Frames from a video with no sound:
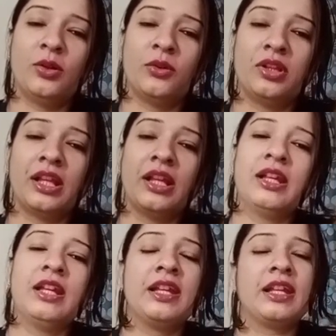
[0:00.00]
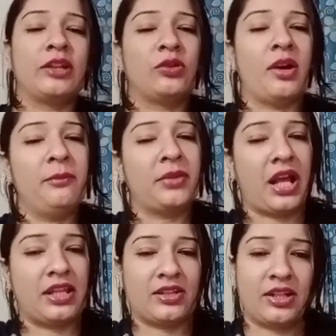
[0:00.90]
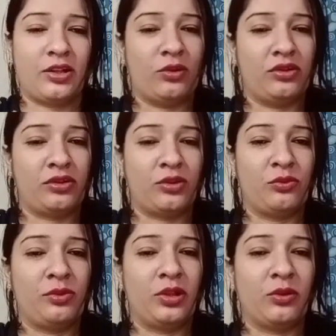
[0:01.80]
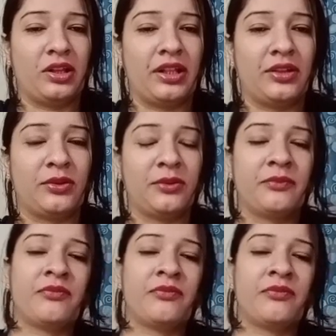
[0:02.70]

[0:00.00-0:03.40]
लोन लें या तो आप ब्रांच के लो, थ्रू भी लोन लें तो